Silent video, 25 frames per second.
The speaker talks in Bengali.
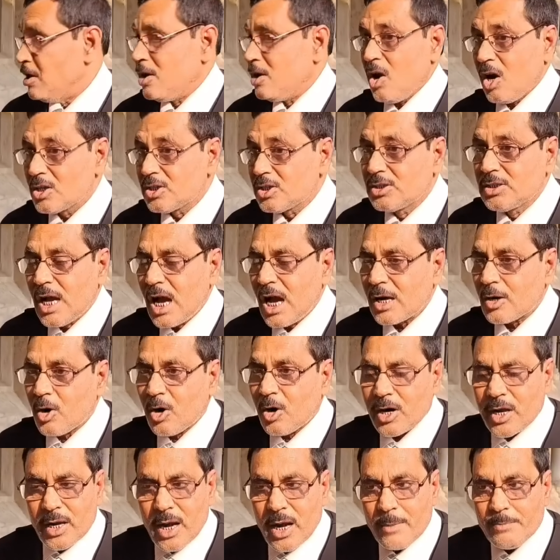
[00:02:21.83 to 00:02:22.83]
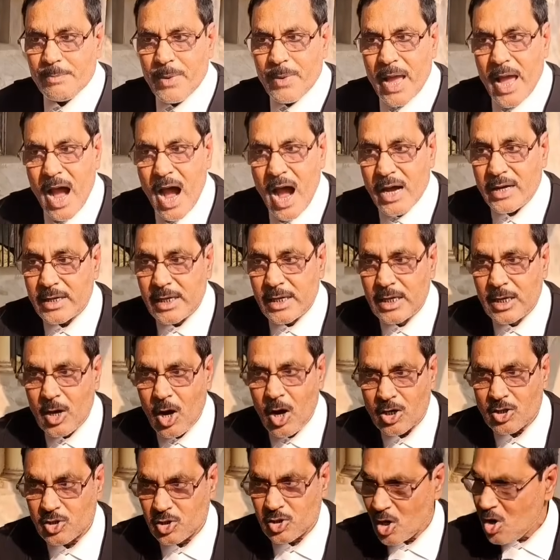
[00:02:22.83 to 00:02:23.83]
লজ্জা করে না বেহার
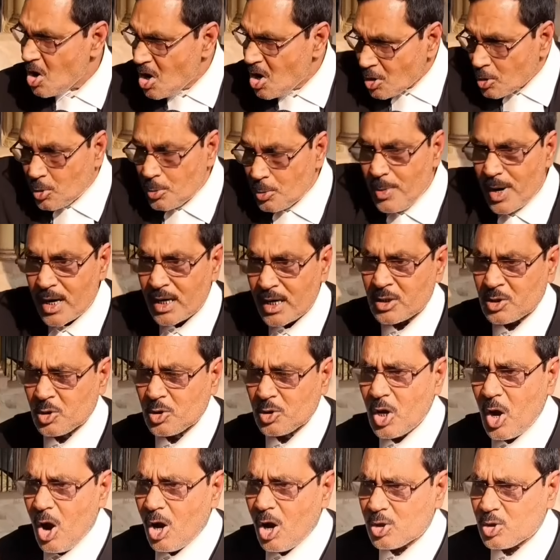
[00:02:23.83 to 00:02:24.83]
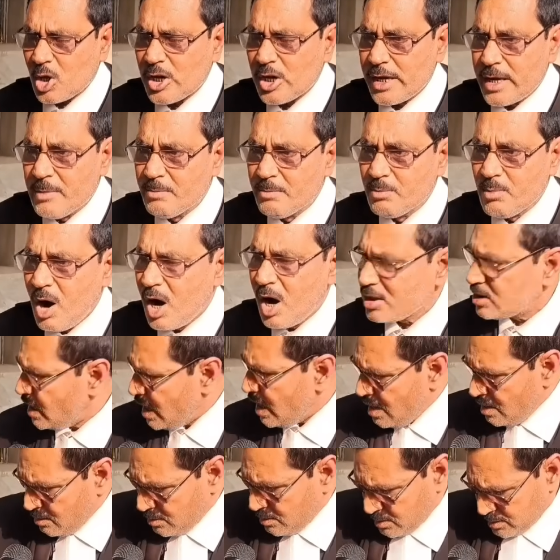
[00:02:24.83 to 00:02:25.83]
নির্লজ্জ তোমার যদি অতই হিম্মত
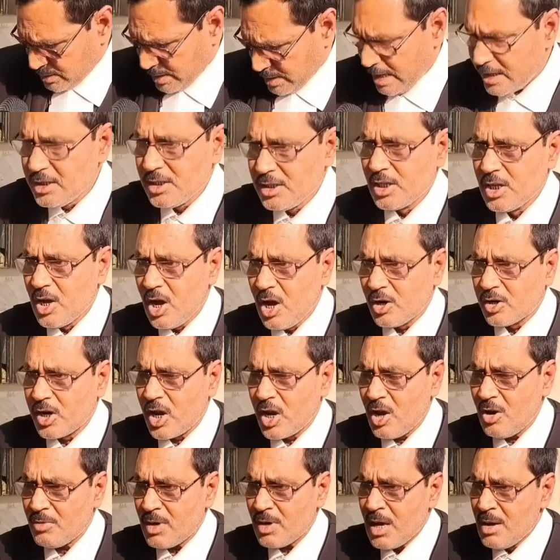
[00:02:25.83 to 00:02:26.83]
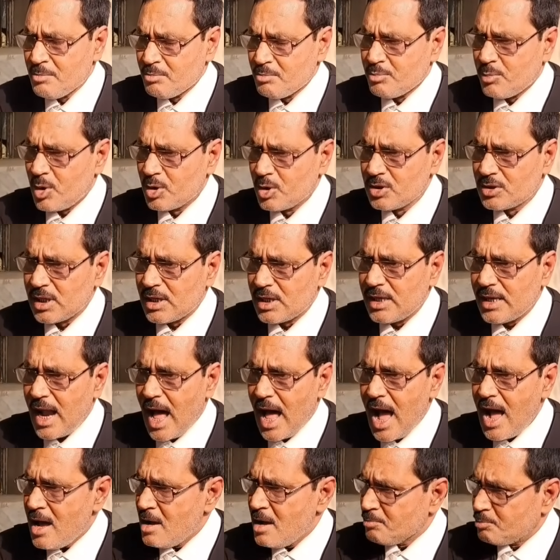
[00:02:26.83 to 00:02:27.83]
কেন্দ্রীয়
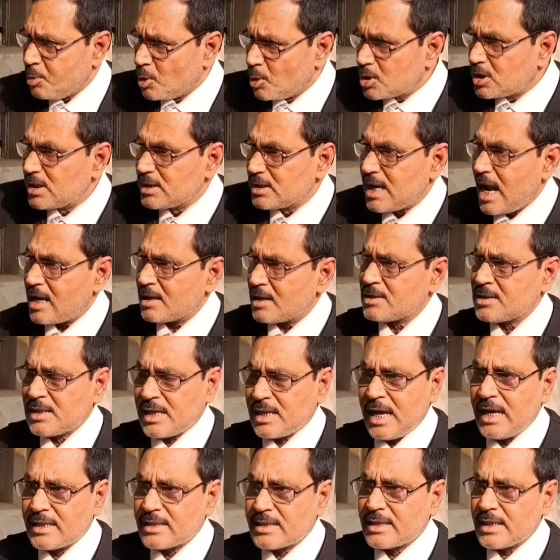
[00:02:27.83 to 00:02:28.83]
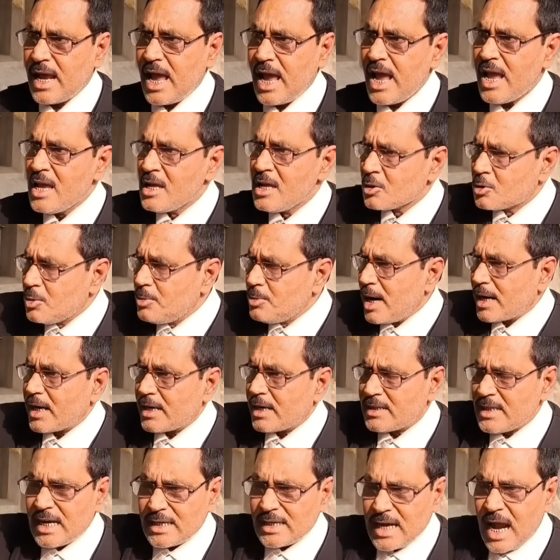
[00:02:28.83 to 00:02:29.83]
গৃহমন্ত্রীরা প্রতিটা ক্ষেত্রে তোমাকে
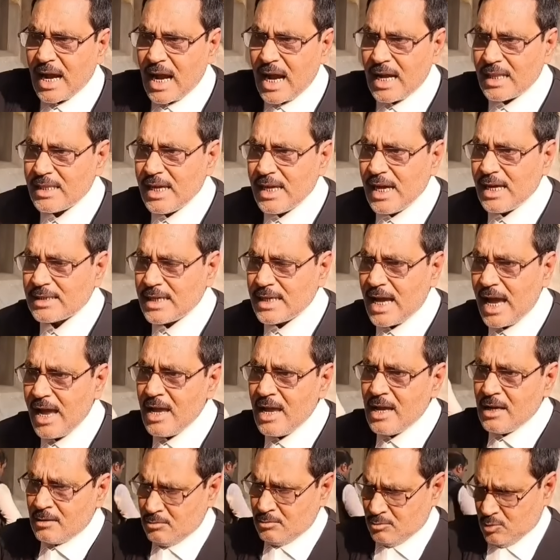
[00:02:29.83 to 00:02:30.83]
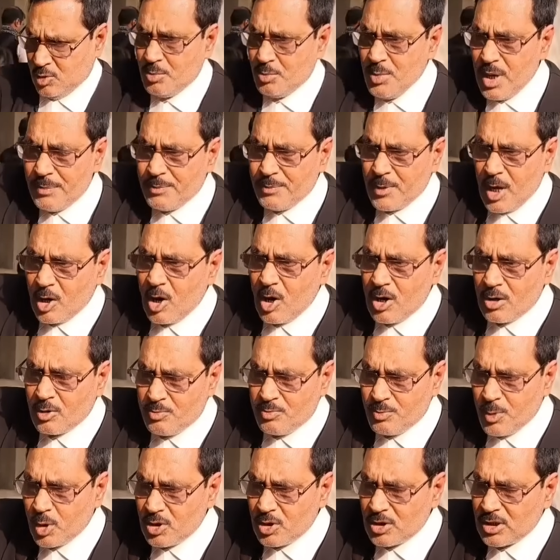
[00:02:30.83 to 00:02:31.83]
যা টাকা দিয়েছে তুমি যখন
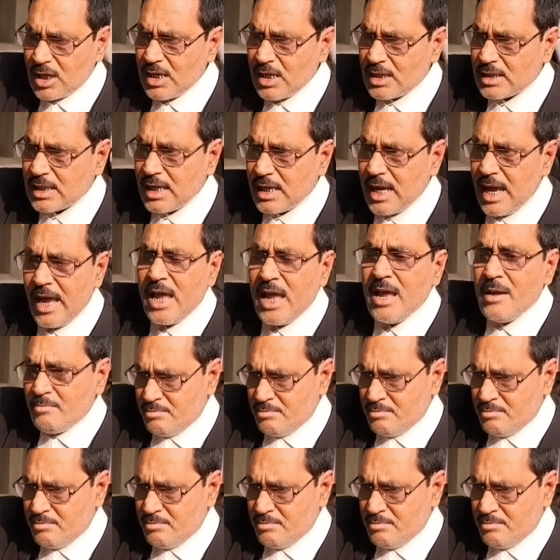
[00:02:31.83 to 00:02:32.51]
মন্ত্রী ছিলে